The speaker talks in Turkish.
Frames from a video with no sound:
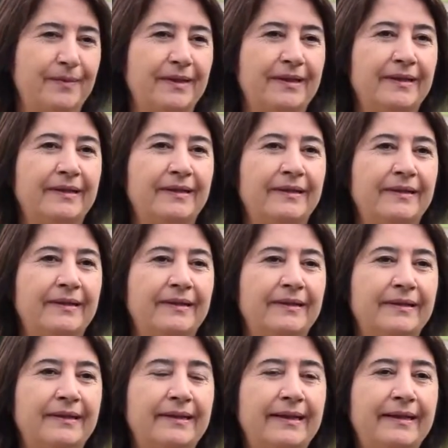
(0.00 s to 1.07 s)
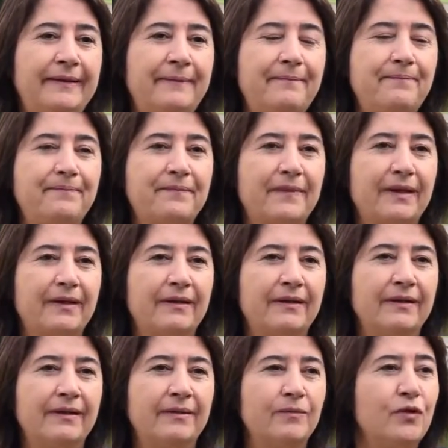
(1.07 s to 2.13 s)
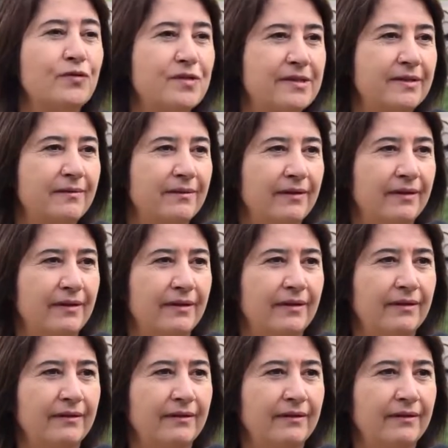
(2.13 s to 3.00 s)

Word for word: E, yine e, Mohsin e,